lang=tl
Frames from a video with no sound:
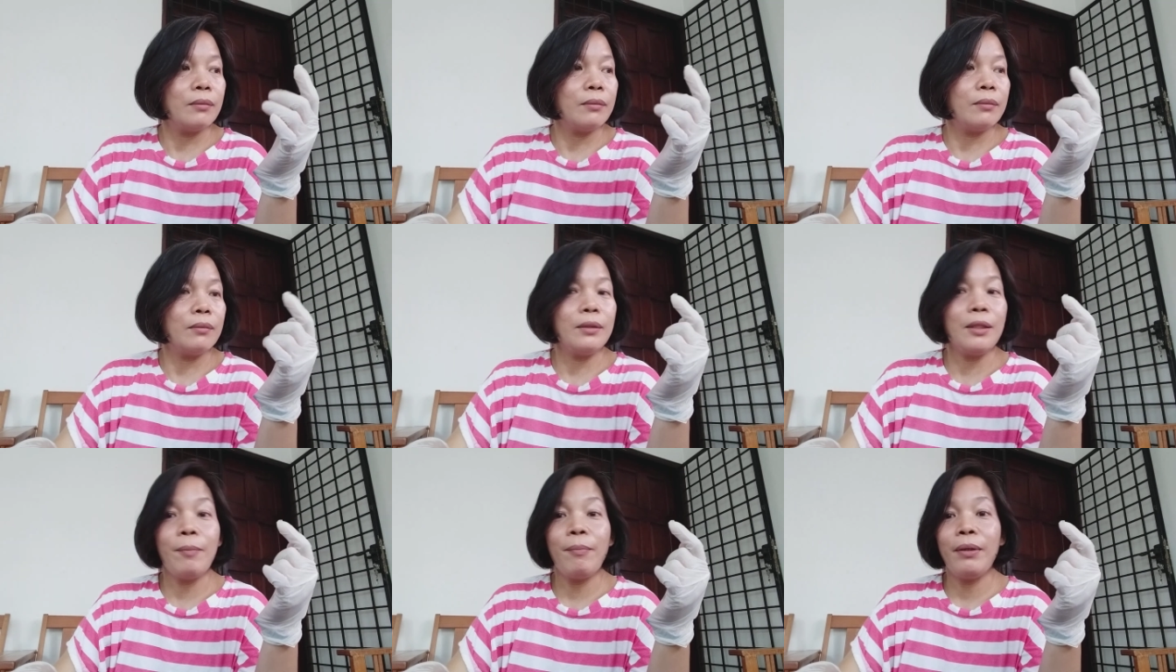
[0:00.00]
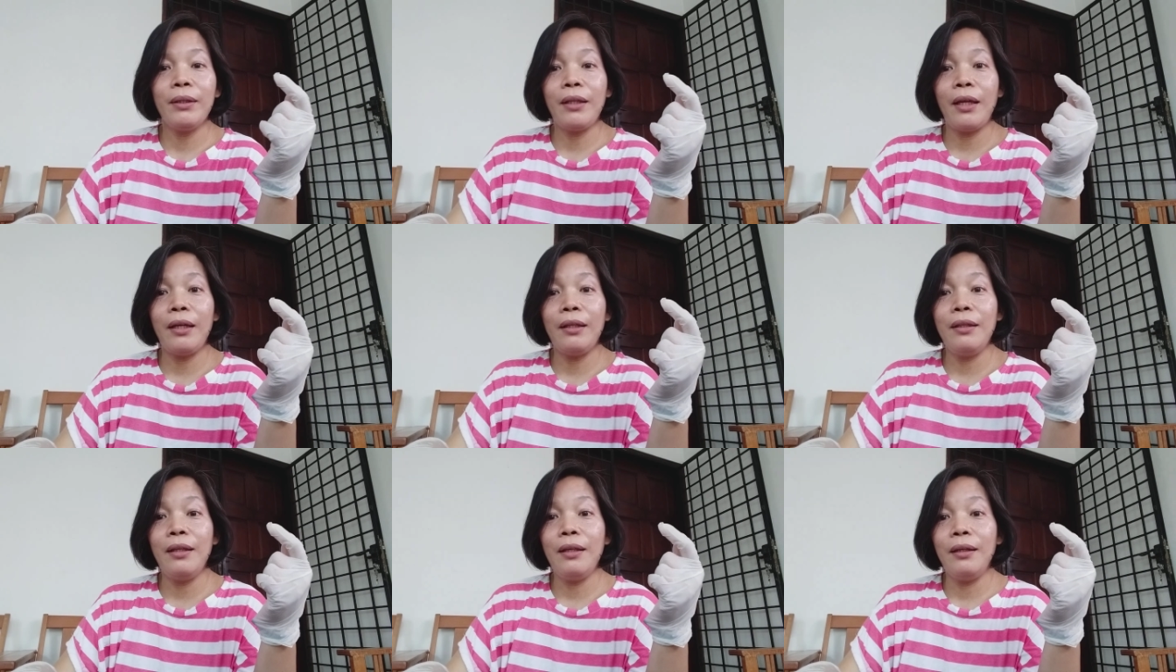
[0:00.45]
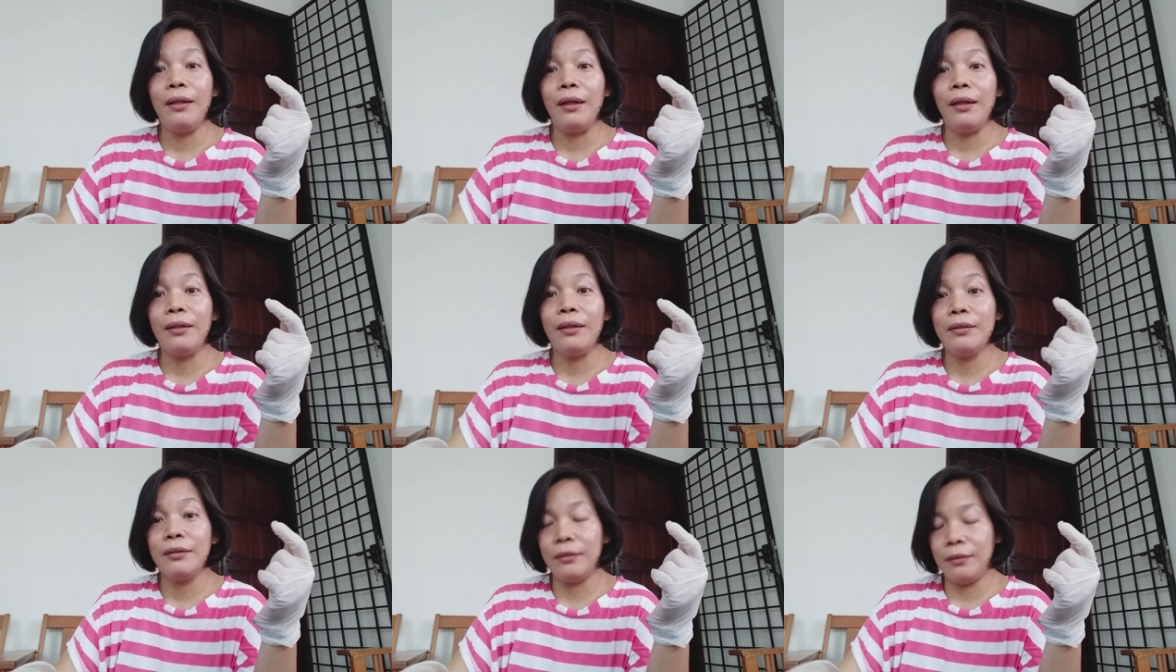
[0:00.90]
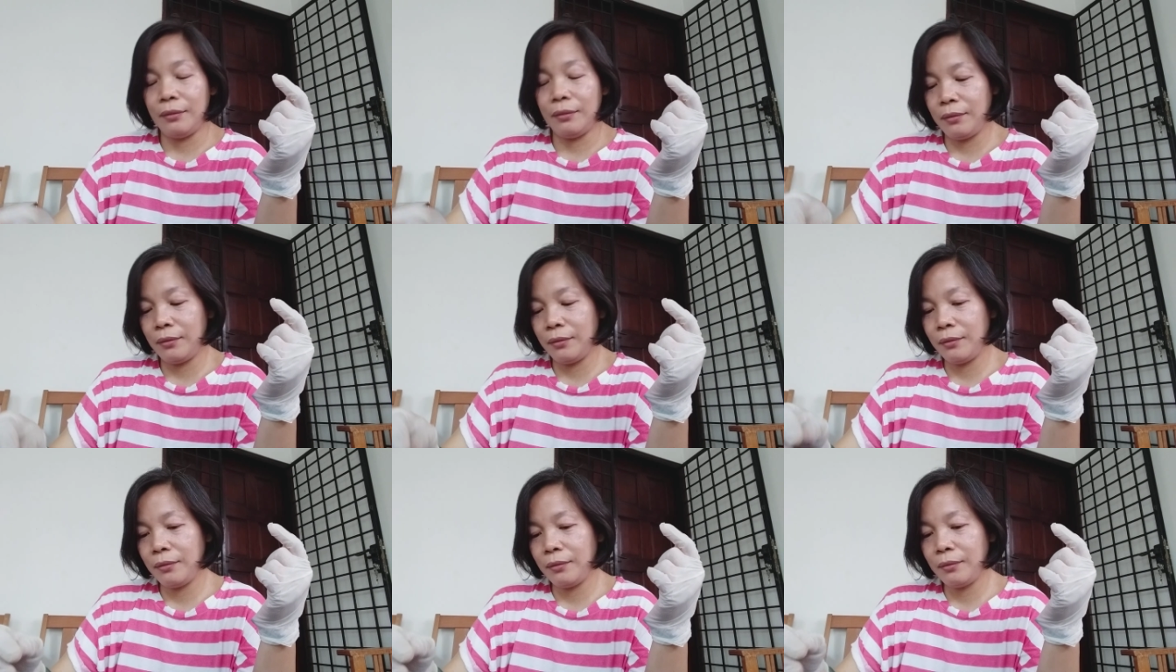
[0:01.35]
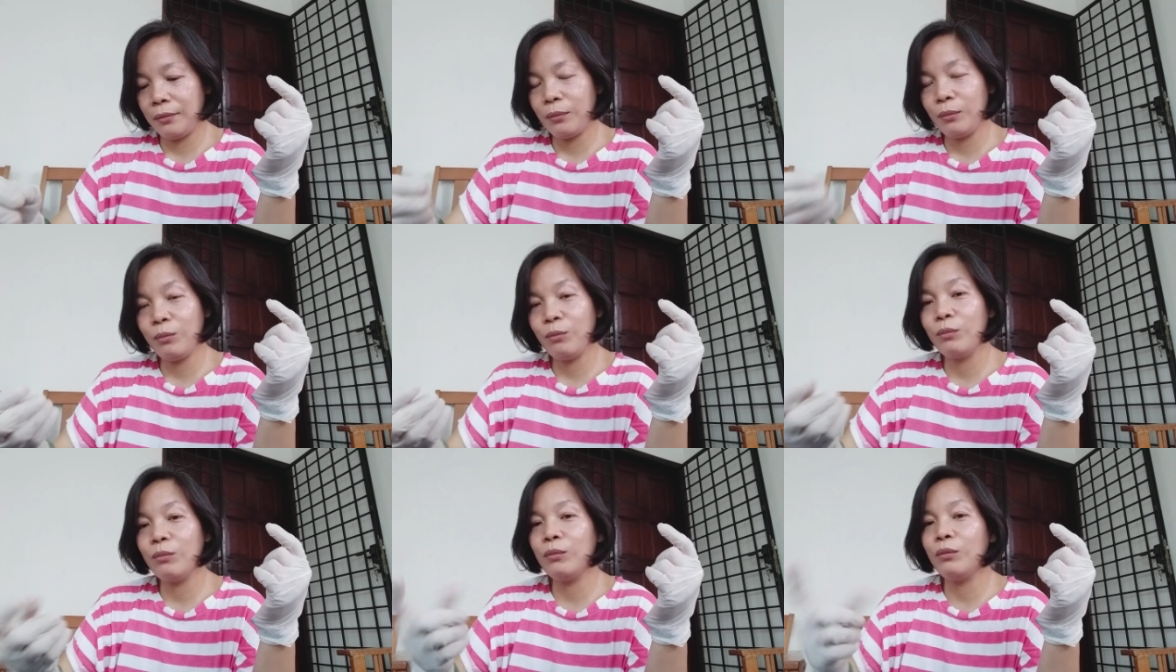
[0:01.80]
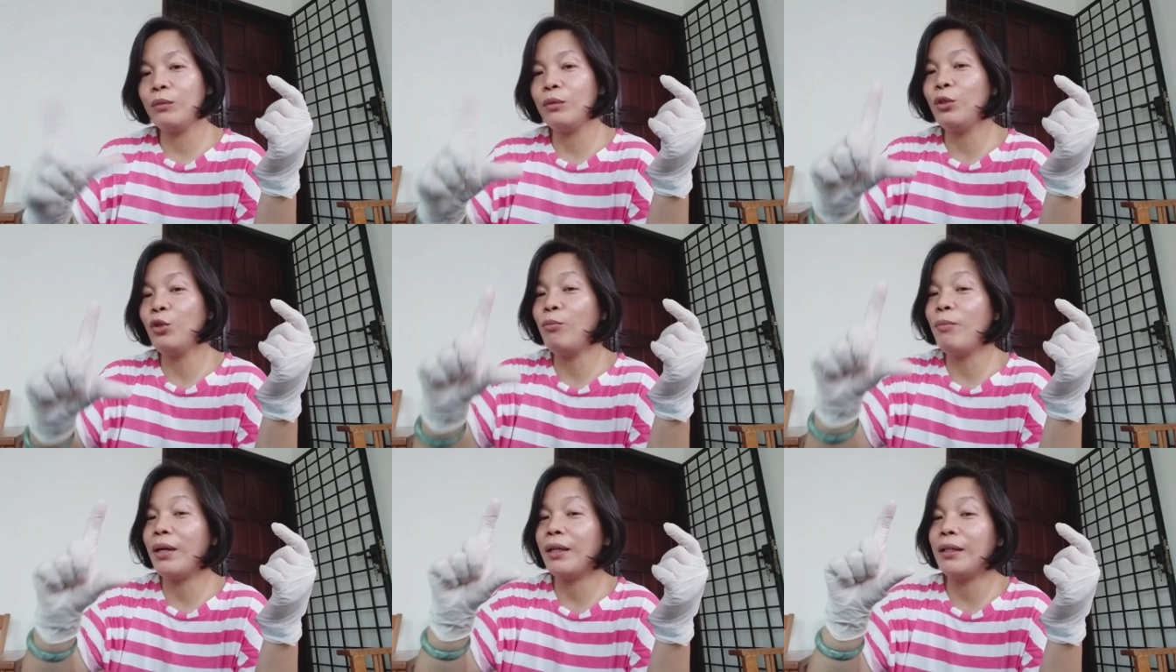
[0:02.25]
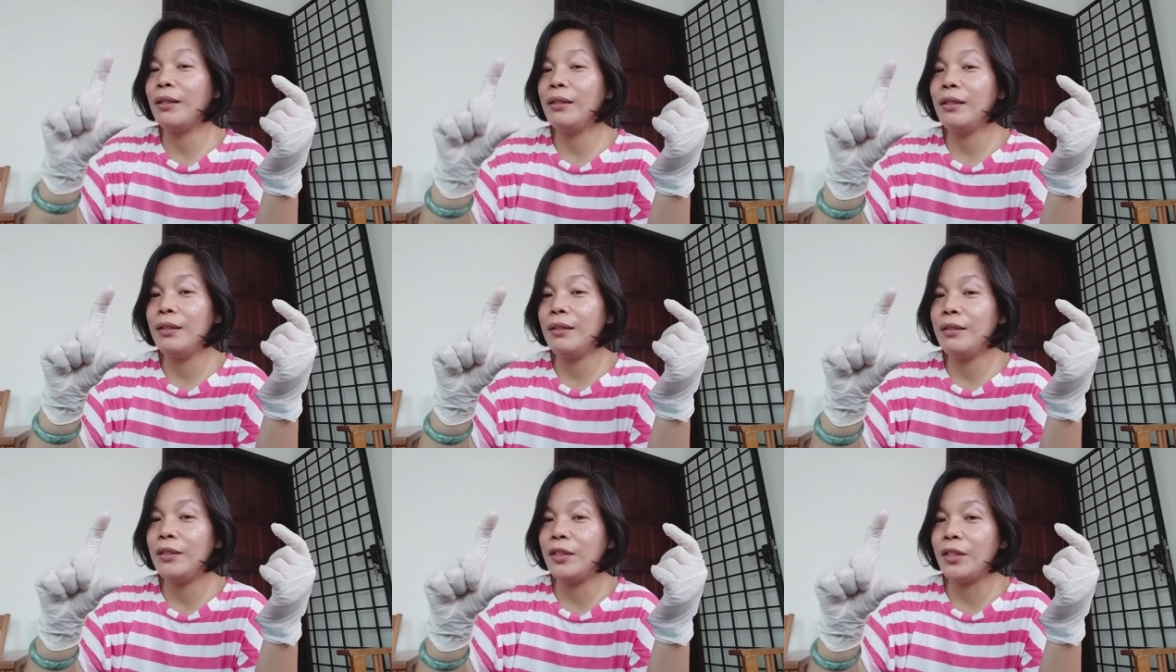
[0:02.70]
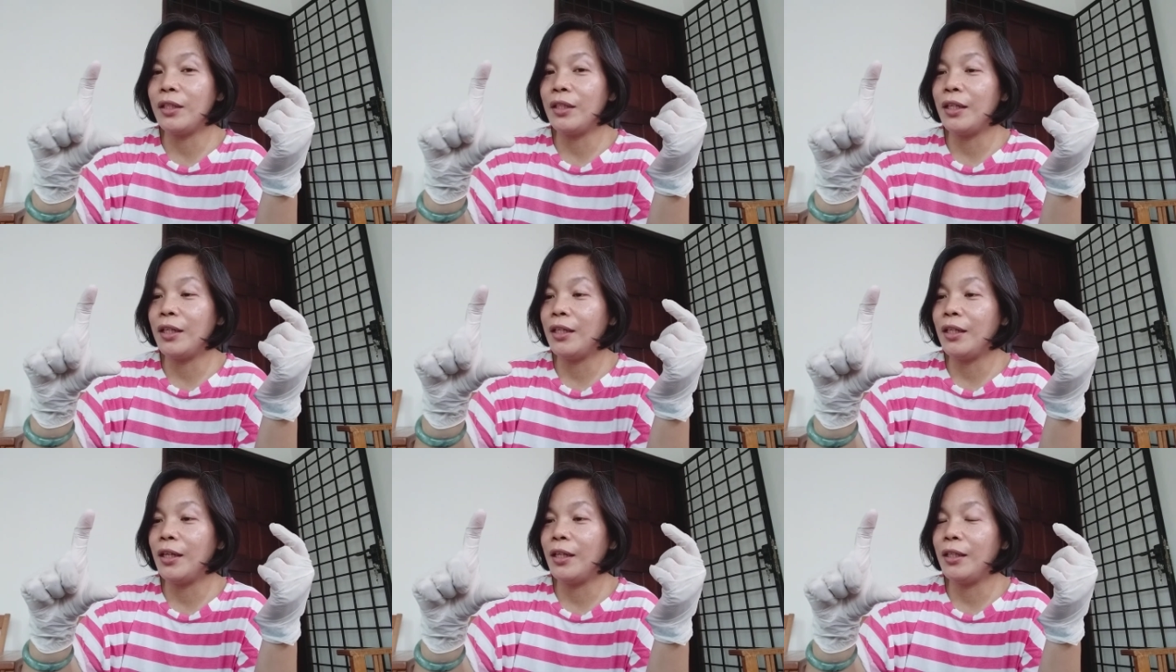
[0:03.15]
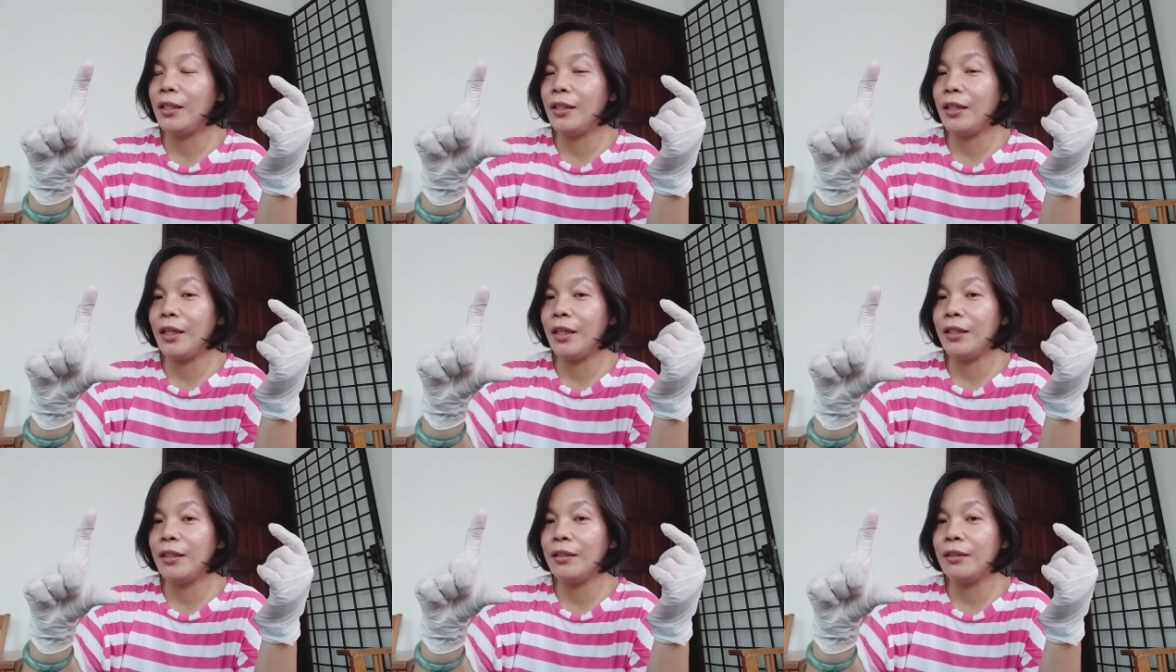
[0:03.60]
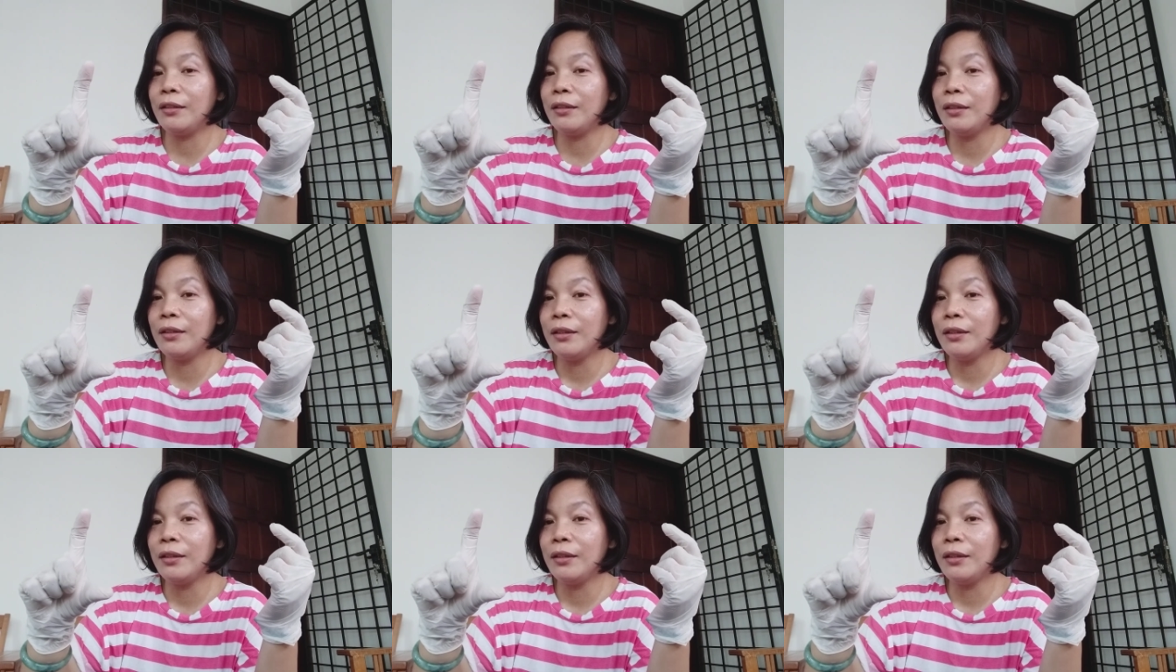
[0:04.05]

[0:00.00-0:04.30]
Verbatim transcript: namatay din eh. Lumaki din siya ng ganyan.